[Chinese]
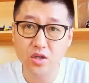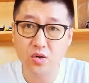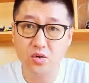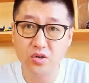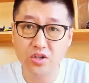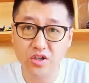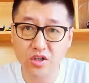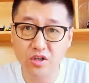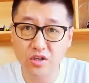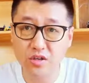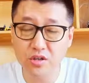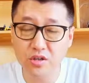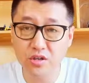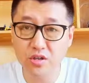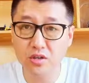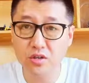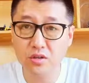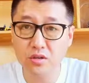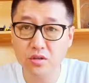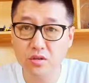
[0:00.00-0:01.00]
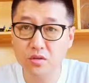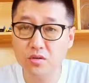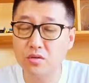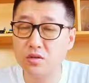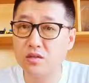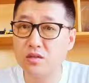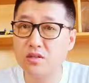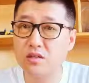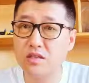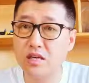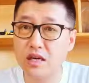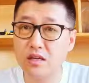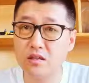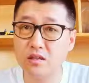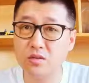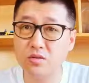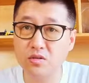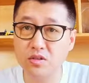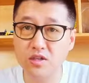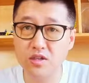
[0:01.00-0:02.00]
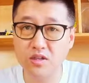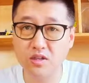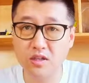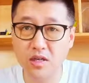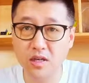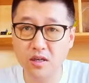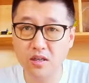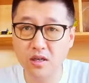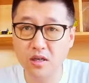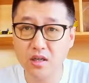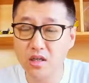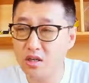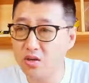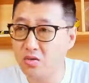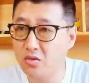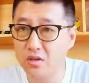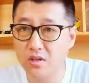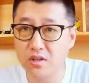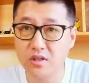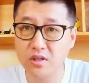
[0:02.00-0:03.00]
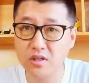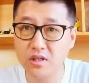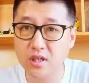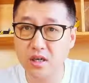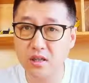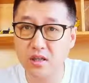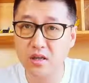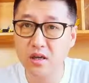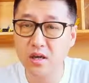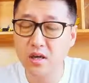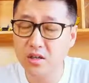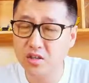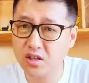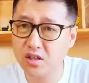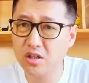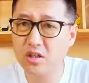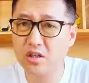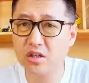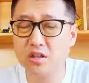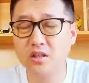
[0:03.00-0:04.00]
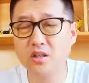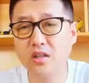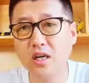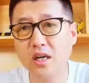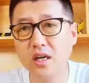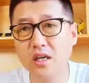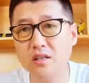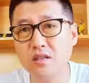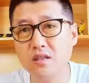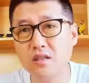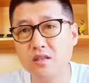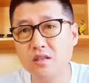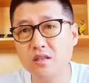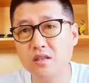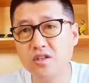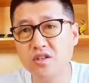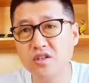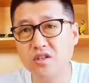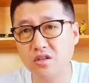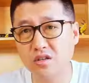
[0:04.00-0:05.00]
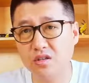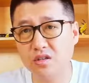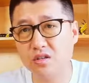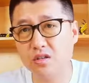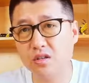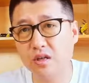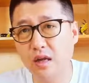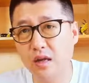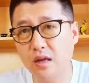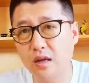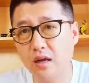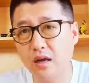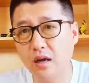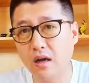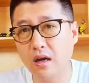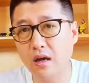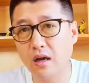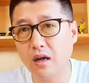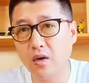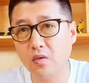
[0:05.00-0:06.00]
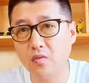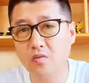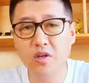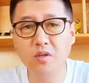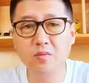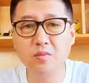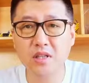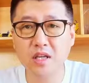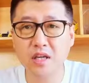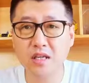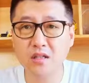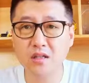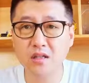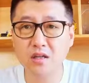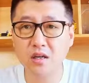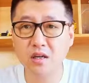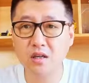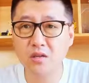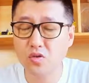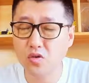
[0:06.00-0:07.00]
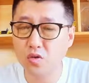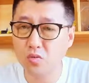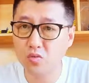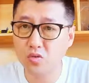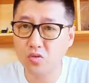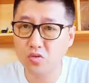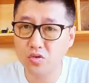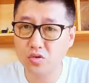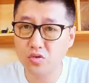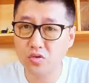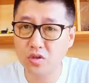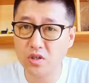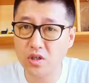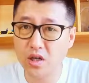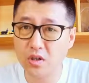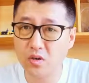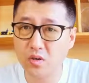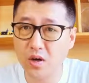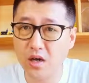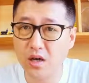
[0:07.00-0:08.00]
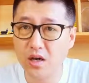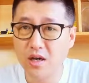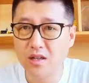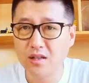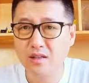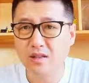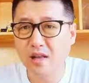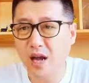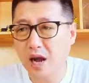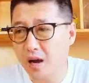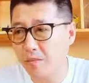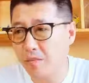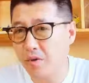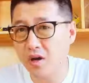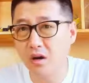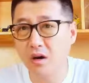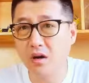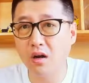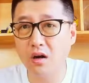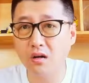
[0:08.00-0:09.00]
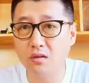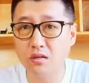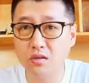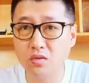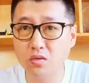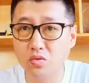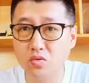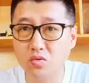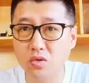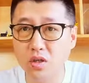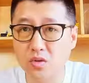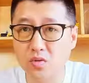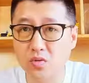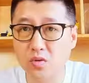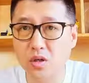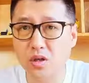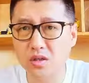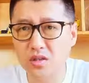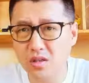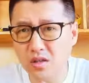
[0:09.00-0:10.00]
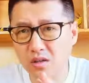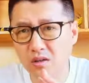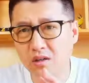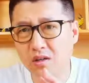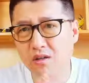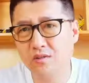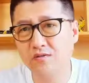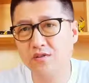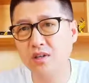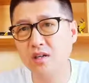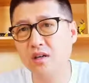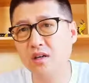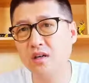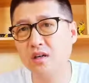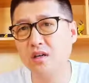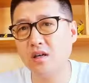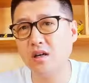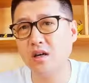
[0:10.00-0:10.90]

轻生就是自杀的这种倾向的，抑郁的倾向的，这个应该引起警示了啊！为什么年轻人动不动就说这样的话？大不了老子就如何如何，这是一个非常可。